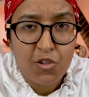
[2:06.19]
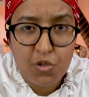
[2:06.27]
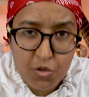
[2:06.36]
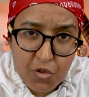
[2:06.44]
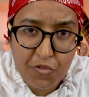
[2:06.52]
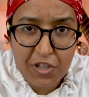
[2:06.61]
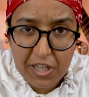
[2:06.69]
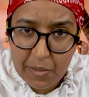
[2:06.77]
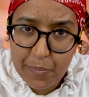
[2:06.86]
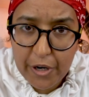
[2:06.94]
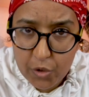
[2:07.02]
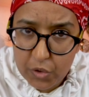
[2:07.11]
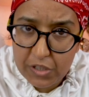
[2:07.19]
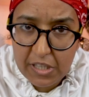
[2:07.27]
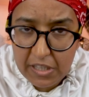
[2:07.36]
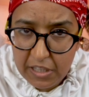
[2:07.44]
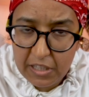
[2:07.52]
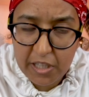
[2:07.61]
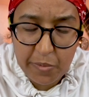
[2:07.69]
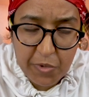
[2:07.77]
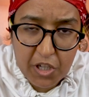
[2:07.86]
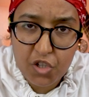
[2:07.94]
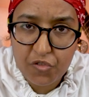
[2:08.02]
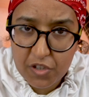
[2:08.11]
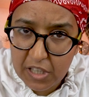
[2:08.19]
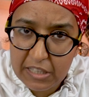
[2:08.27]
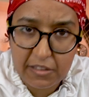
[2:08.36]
سيرتو في ديك البيريود ديال العيد الكبير شفت